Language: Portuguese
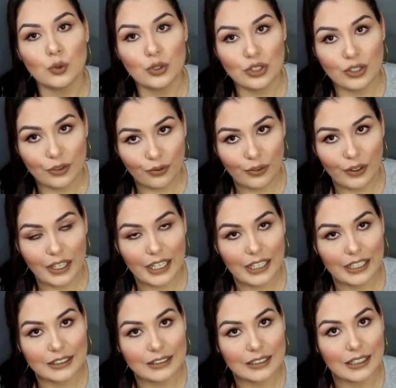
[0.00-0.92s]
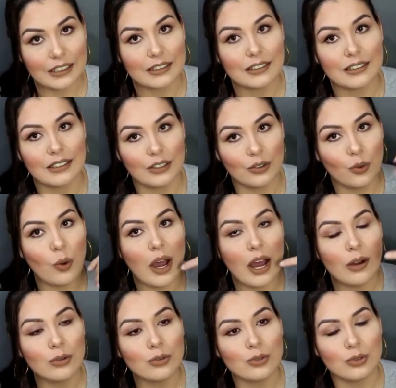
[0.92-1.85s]
diferença no
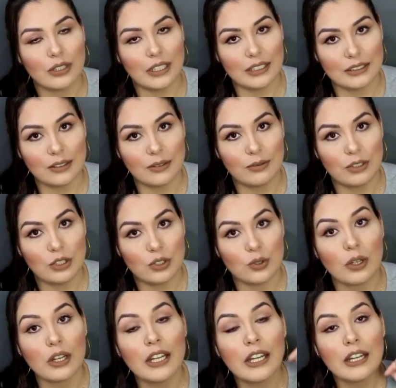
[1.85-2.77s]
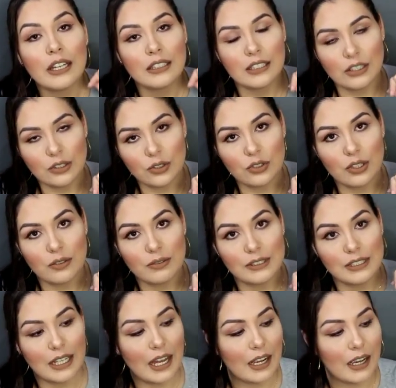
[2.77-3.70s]
áudio desse vídeo, deixa eu te
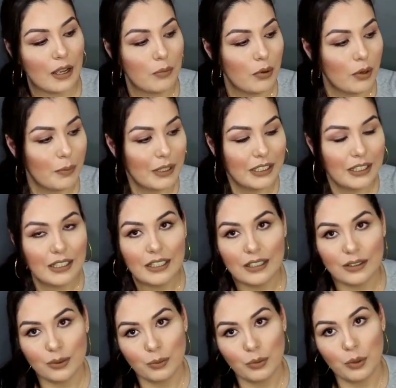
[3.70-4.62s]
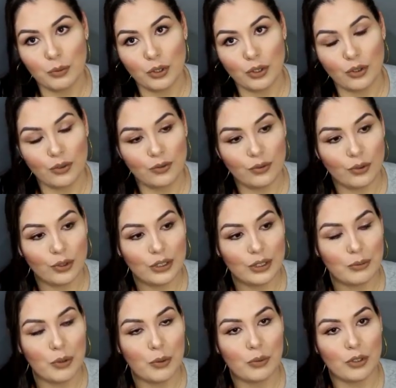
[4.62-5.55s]
avisar, acabou a bateria do meu microfone.
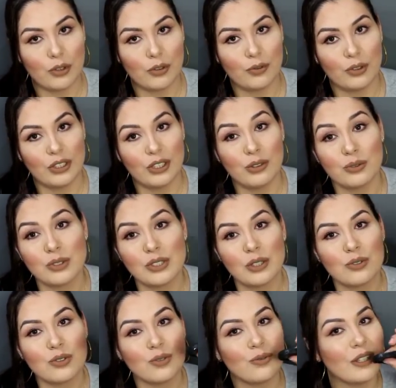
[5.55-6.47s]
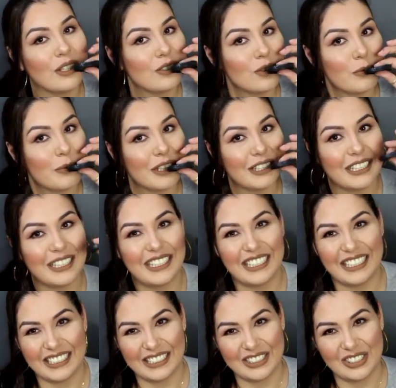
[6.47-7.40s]
Meu microfone, eu não sei onde vende a
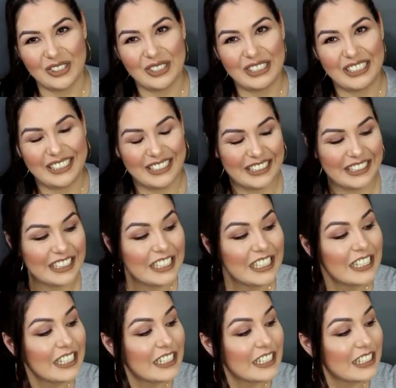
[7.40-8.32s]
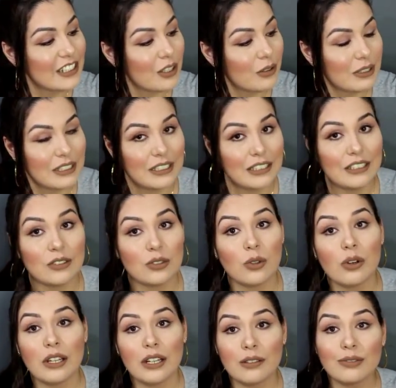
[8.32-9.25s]
bateria da ali. Então, assim,
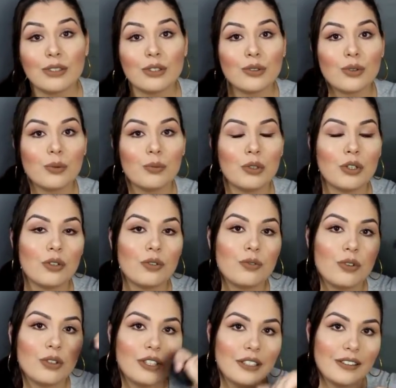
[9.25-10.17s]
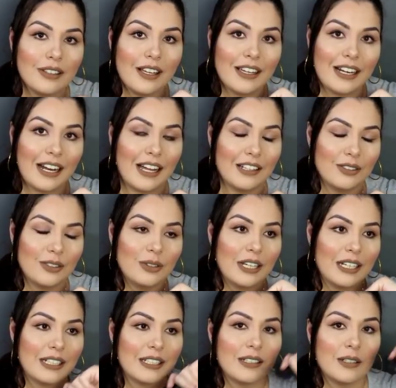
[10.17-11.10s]
tô gravando com o microfone integrado da
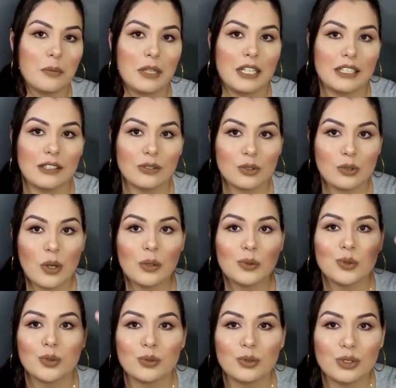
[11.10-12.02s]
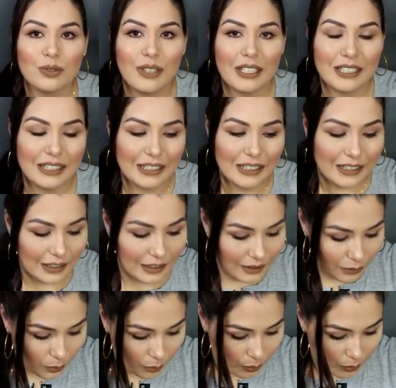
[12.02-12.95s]
câmera, então se o áudio não estiver
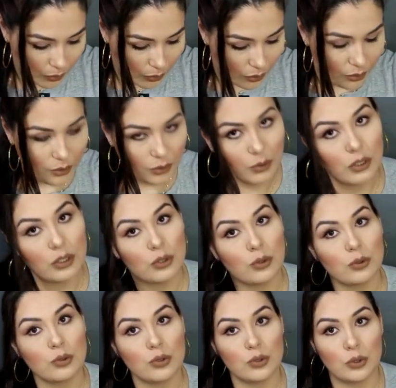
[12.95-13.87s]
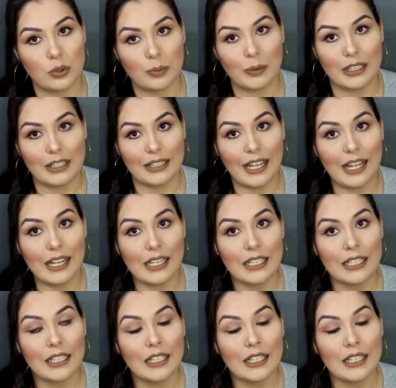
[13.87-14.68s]
tão puro quanto costuma, tá?